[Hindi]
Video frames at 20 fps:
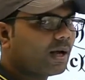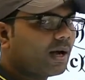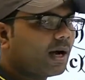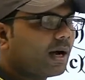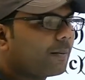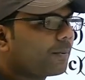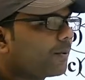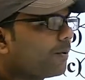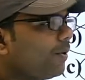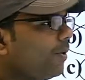
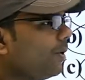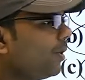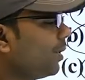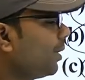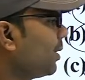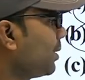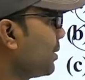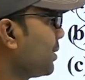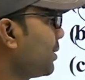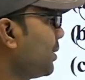आपको
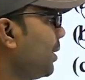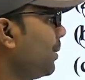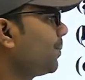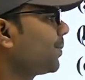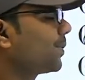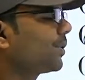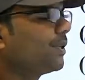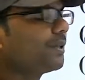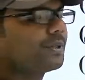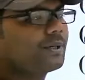सेफ
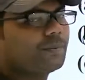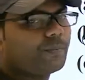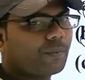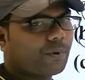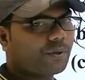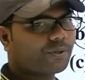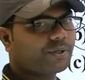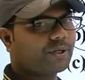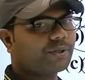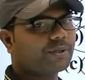सिटी
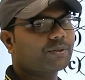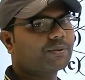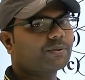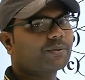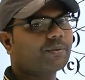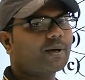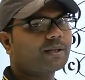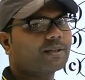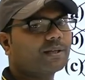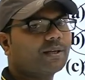प्रोजेक्ट की
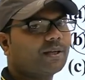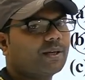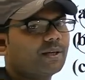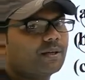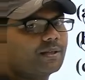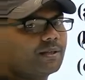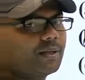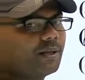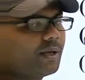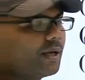शुरुआत की
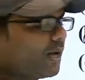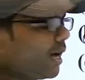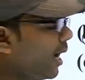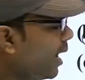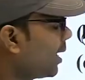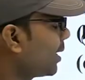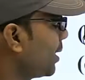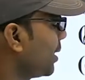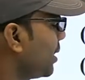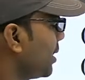गई थी
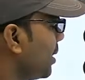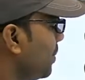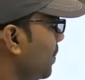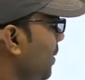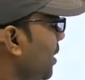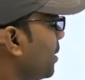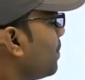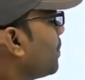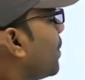आनंदी बेन